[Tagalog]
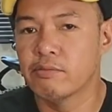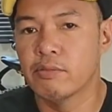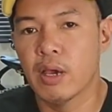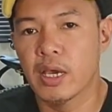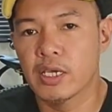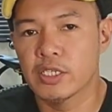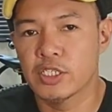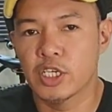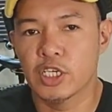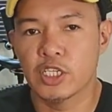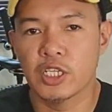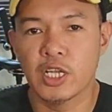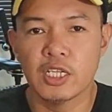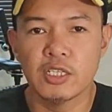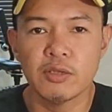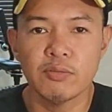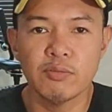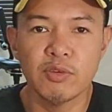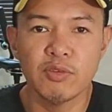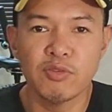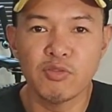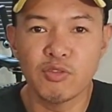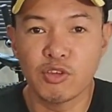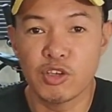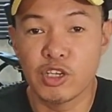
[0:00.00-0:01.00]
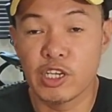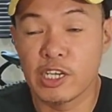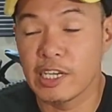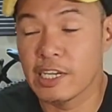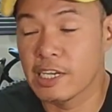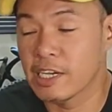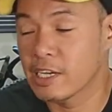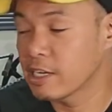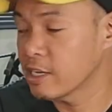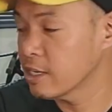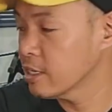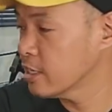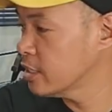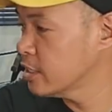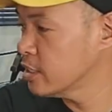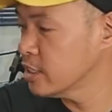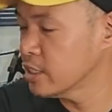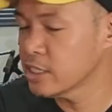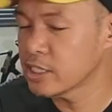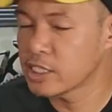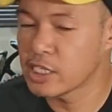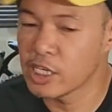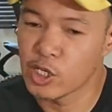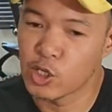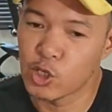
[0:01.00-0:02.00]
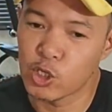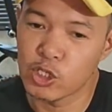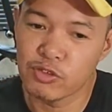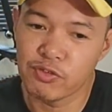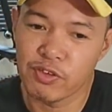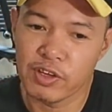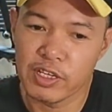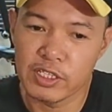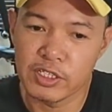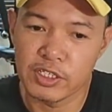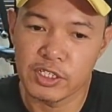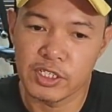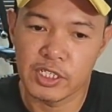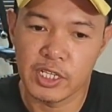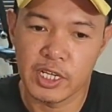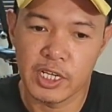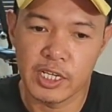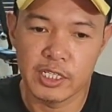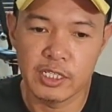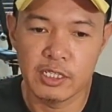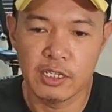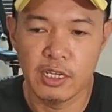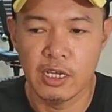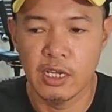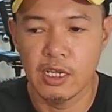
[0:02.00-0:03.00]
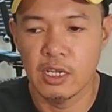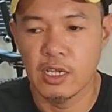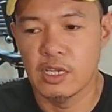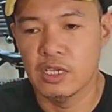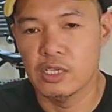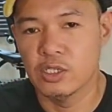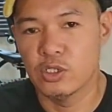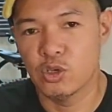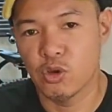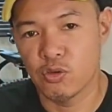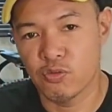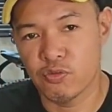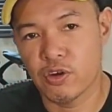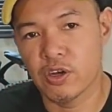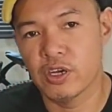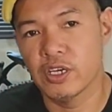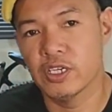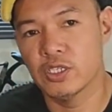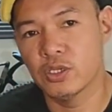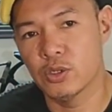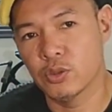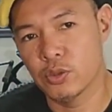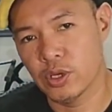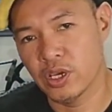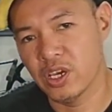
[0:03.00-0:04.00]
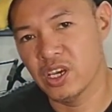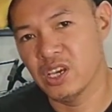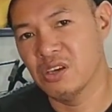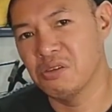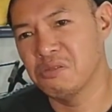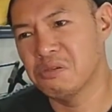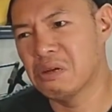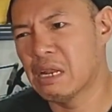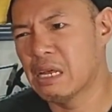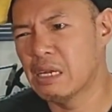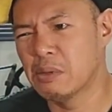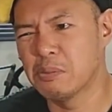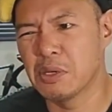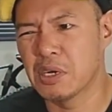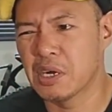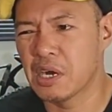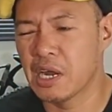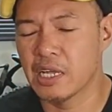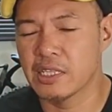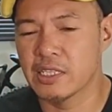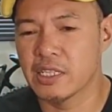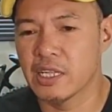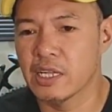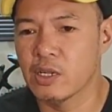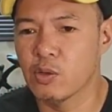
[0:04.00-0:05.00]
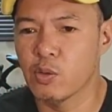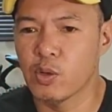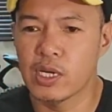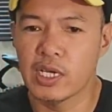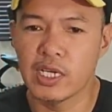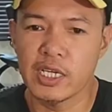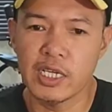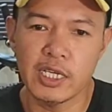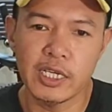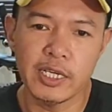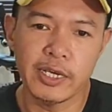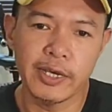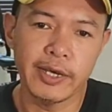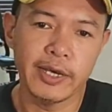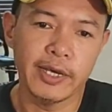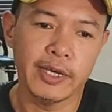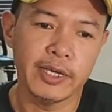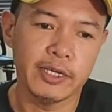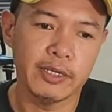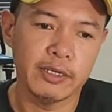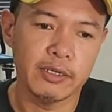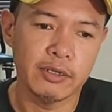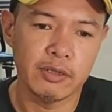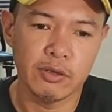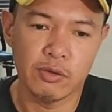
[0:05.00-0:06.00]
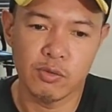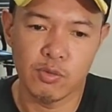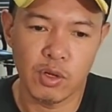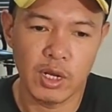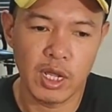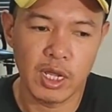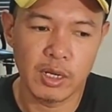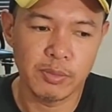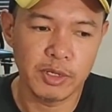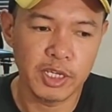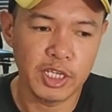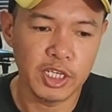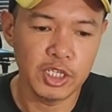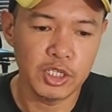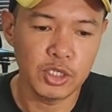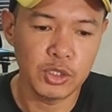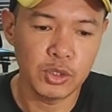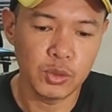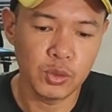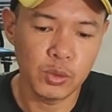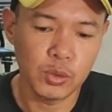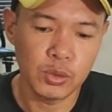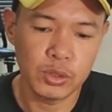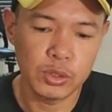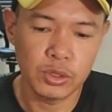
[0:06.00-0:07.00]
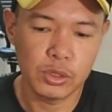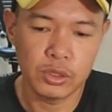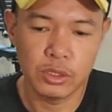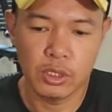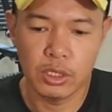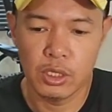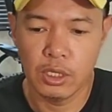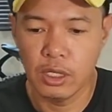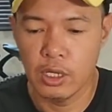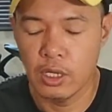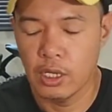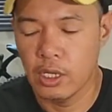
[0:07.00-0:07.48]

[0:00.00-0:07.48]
bike check natin before, nakaganyang syncross fenders din. So far it's okay, wala namang rattle, walang ingay, wala namang issues.